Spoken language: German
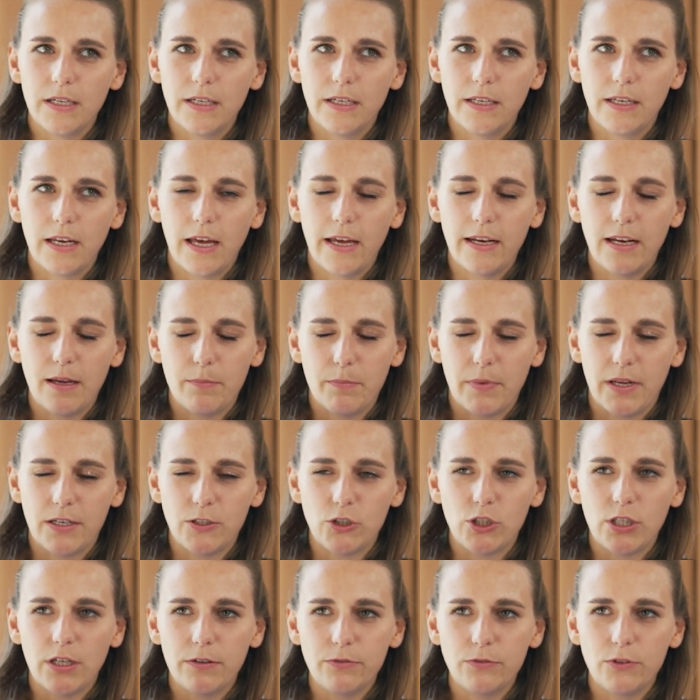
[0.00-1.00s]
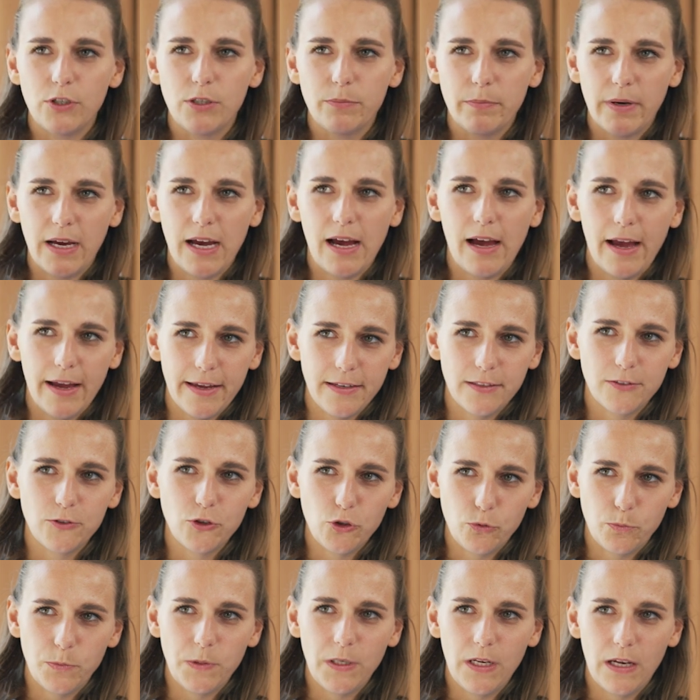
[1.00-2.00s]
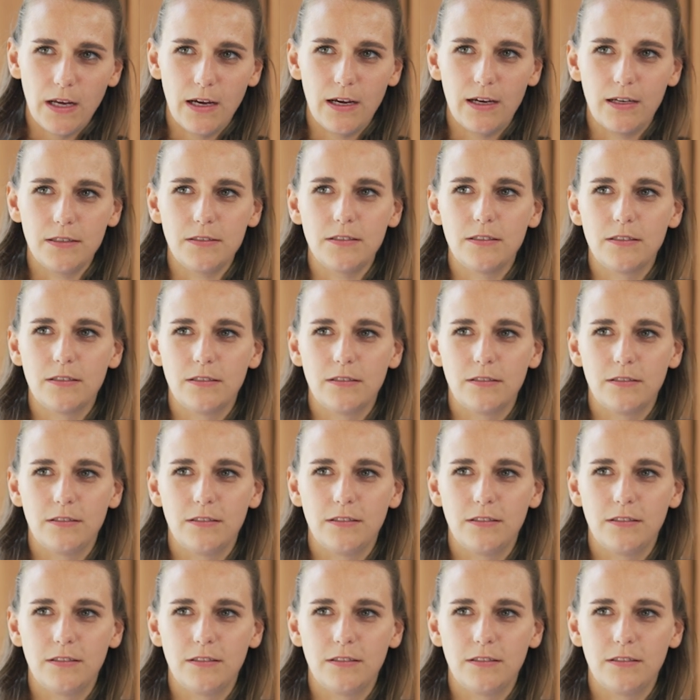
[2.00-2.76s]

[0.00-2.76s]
in einer Mannschaft immer einen Spieler hat,